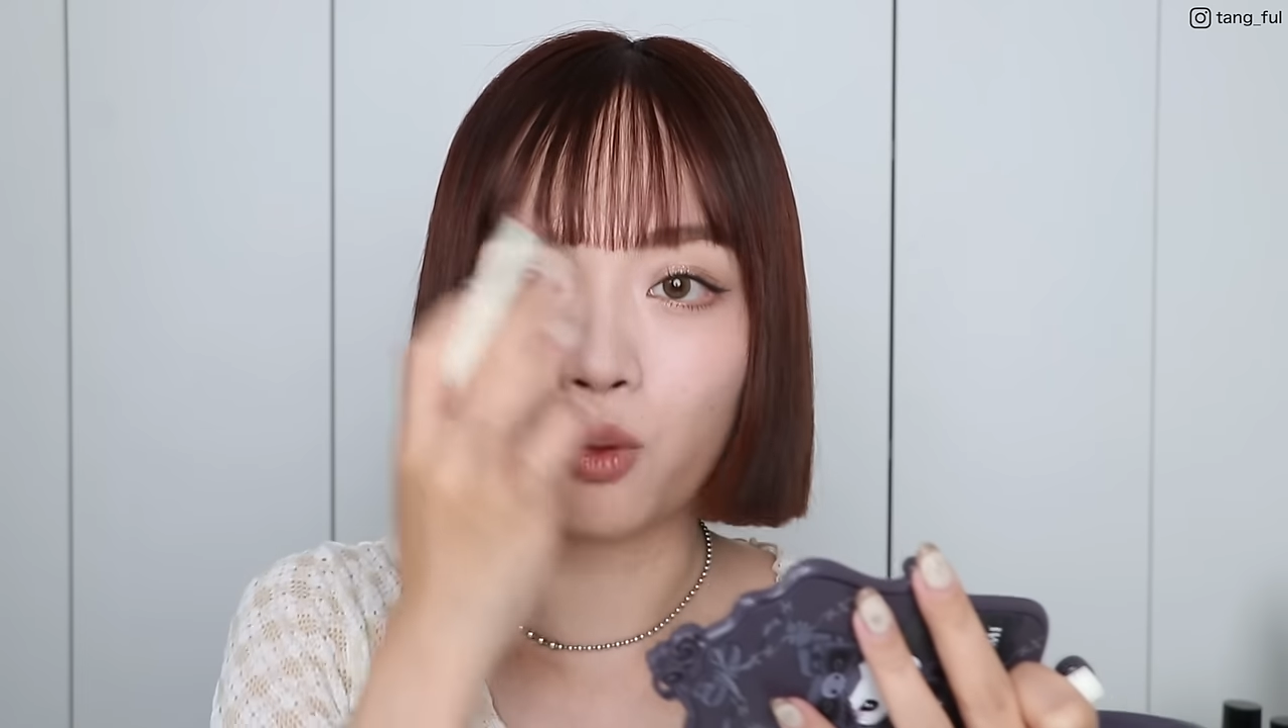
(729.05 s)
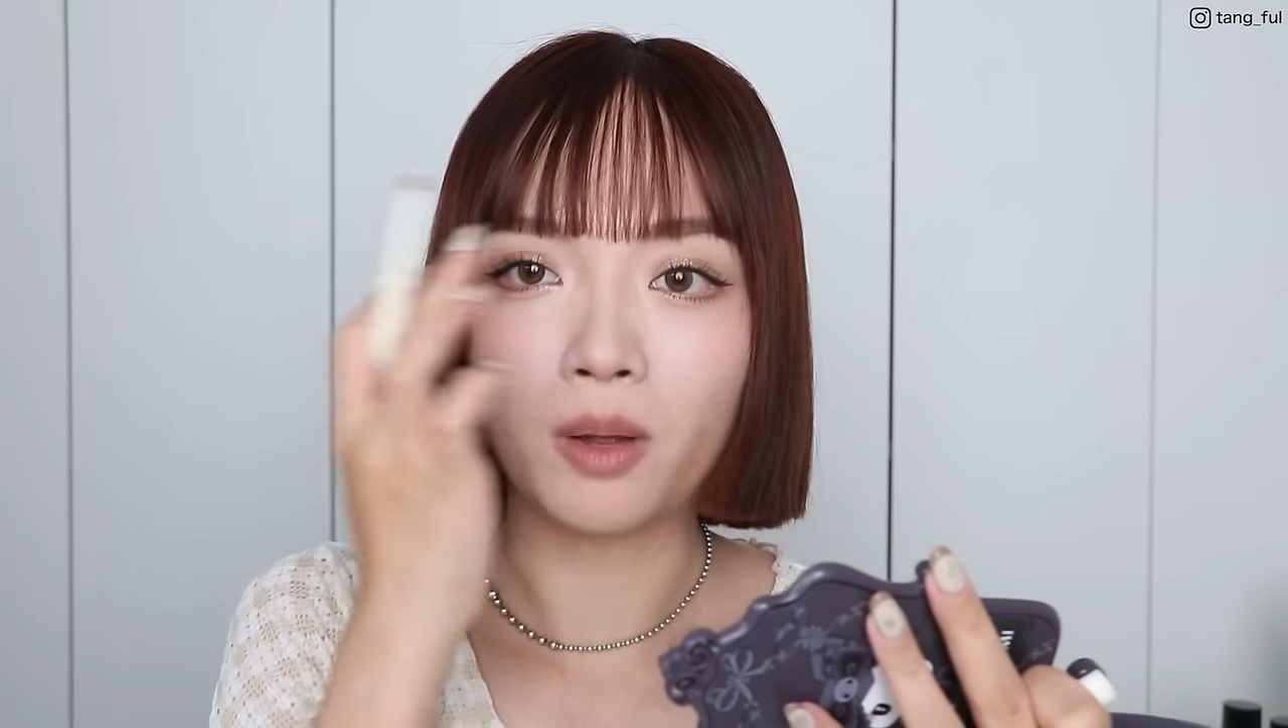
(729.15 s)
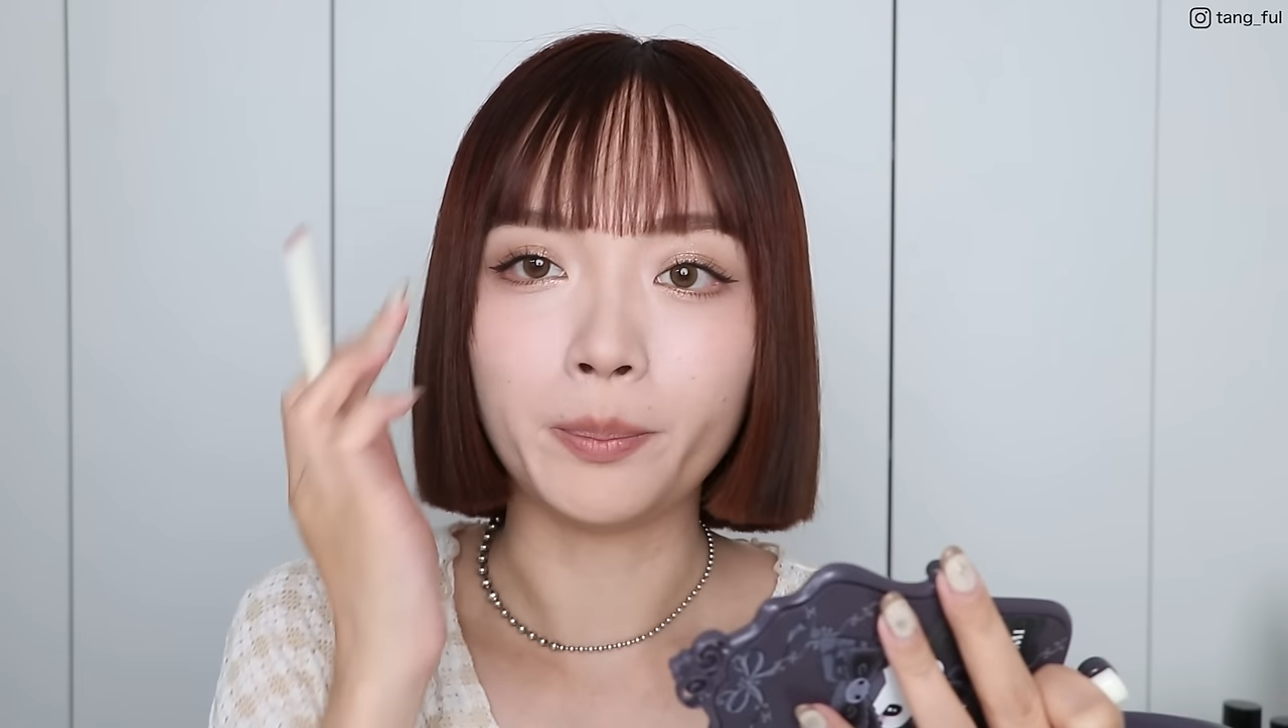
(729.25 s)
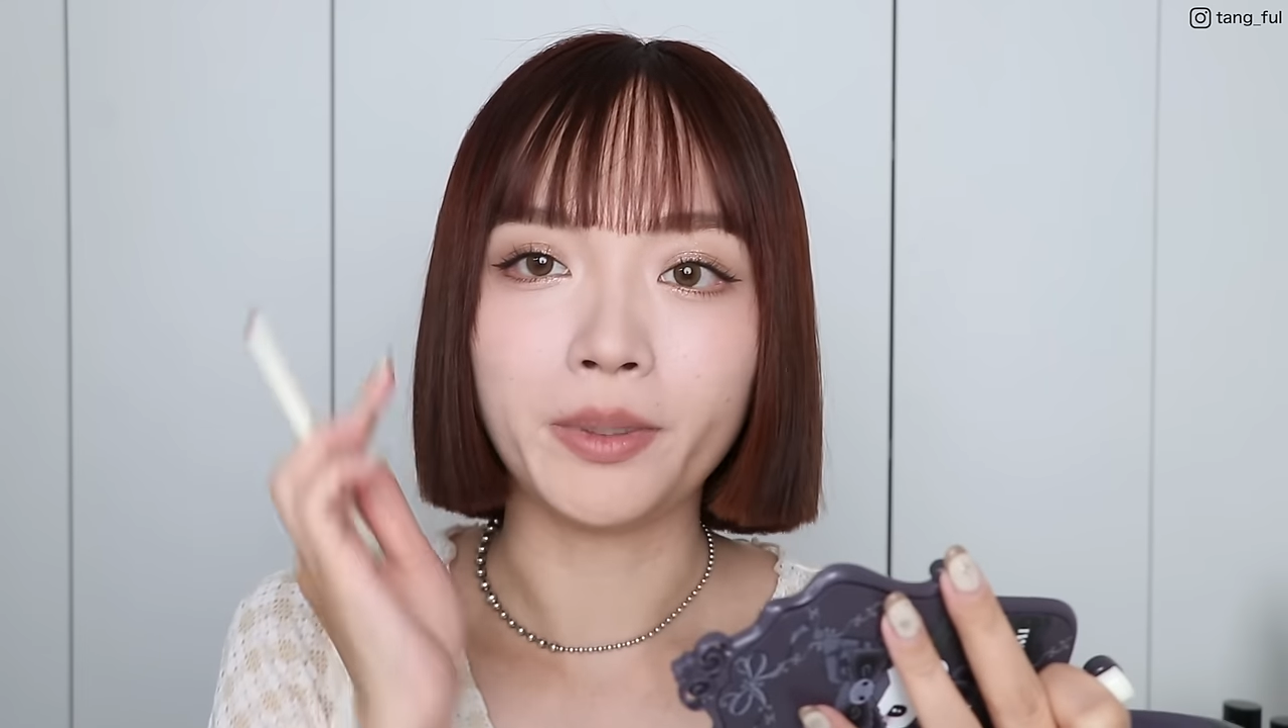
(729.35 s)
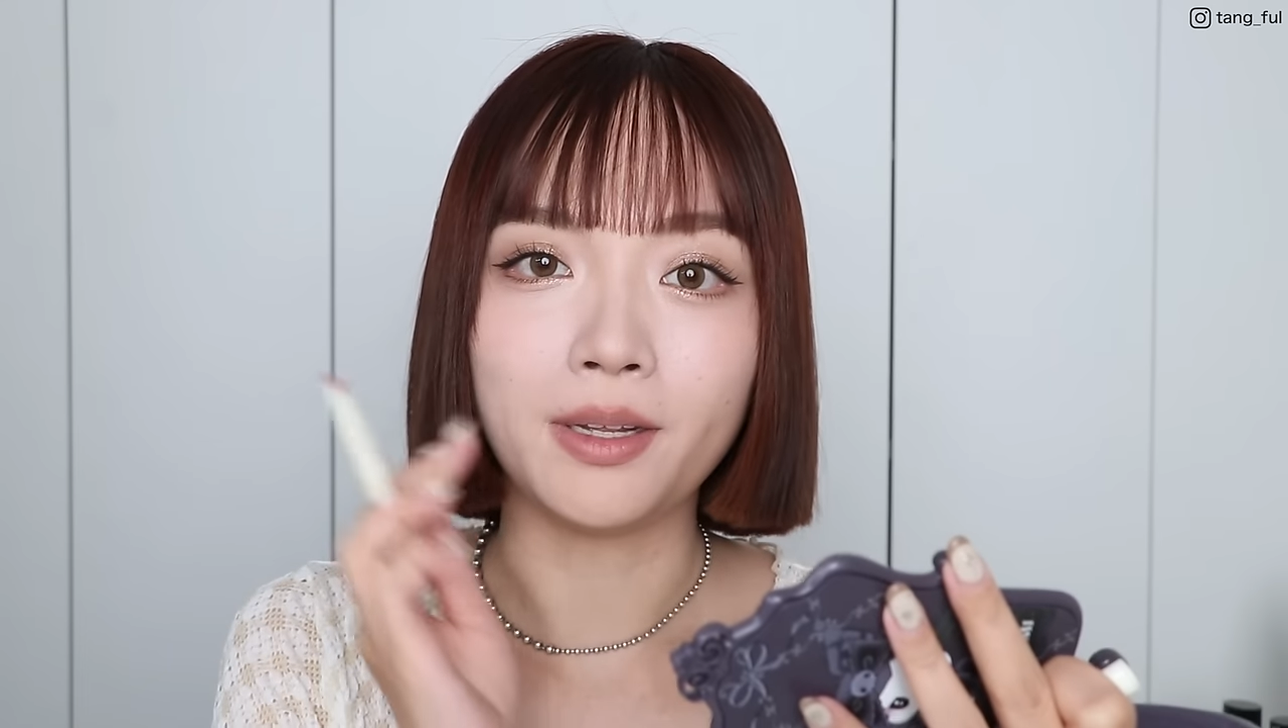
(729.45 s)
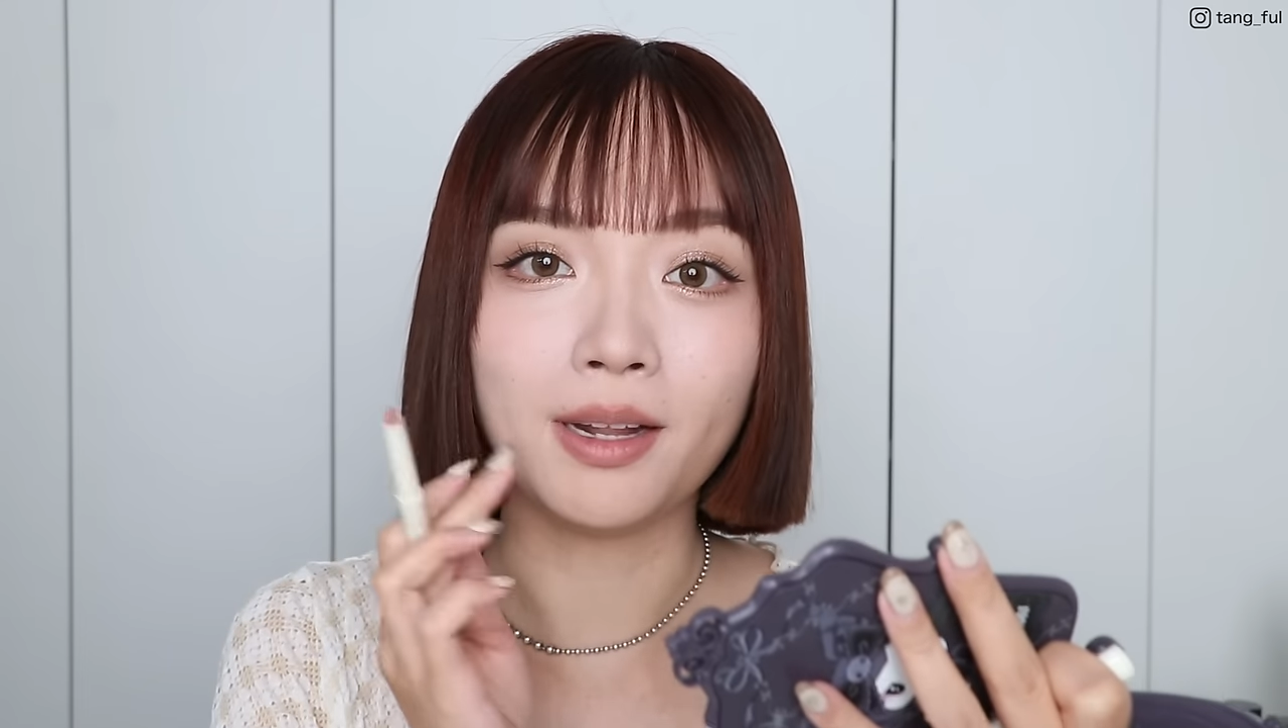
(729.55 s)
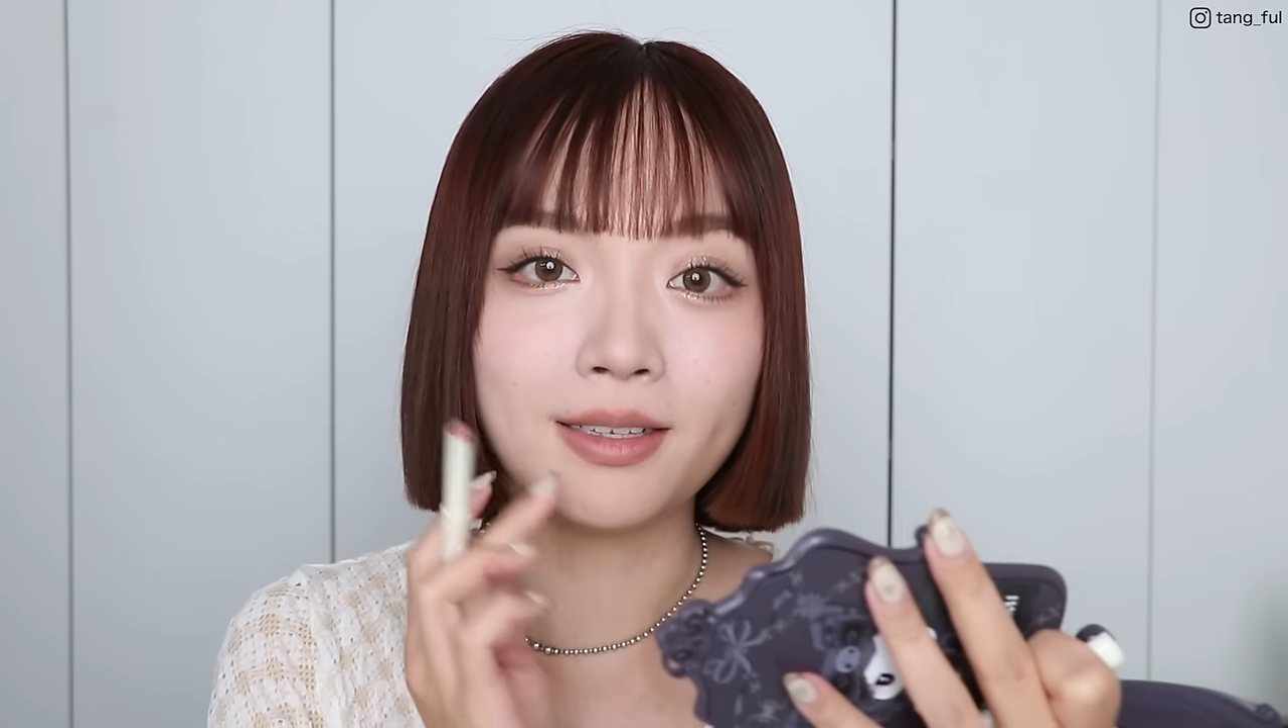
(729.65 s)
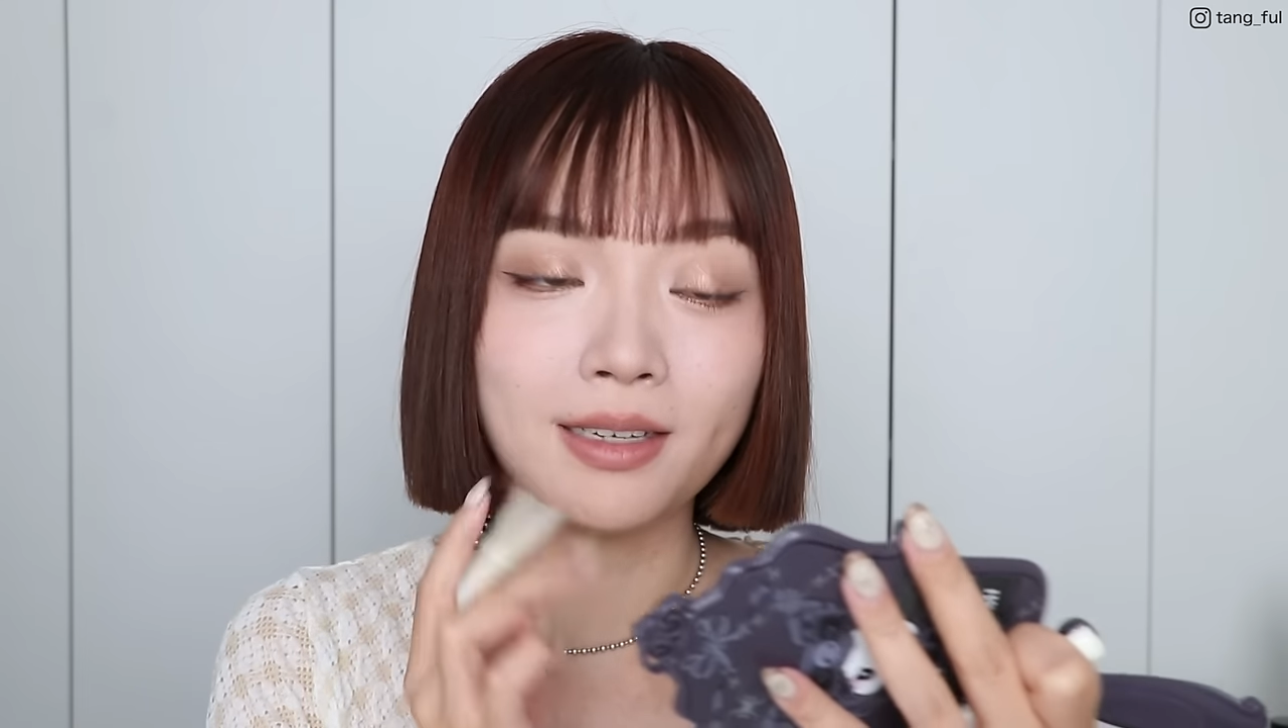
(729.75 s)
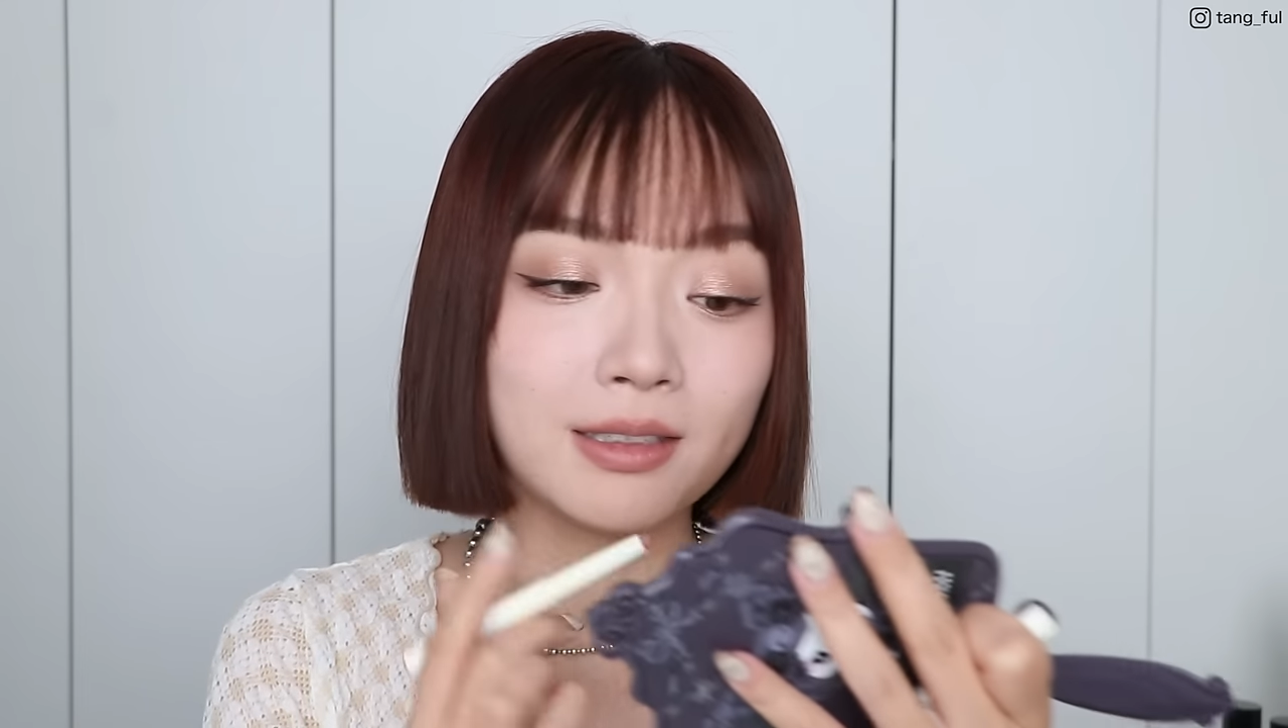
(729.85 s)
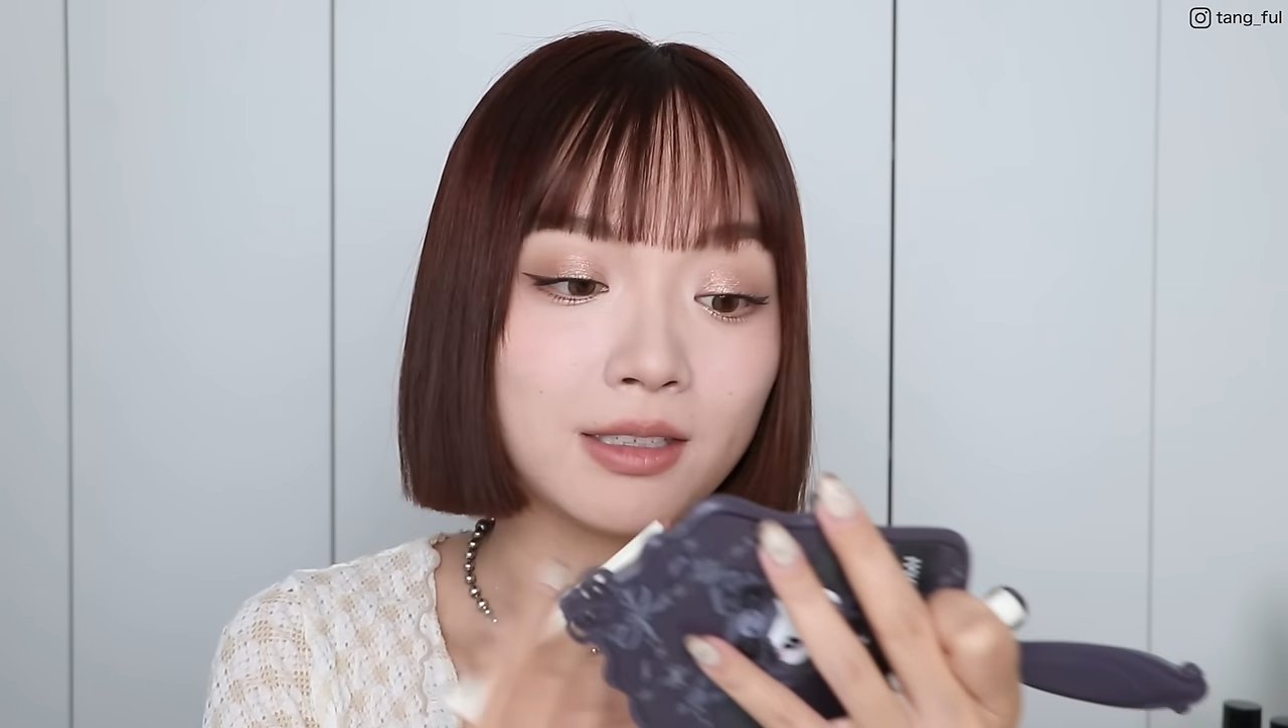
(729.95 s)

官比例来讲，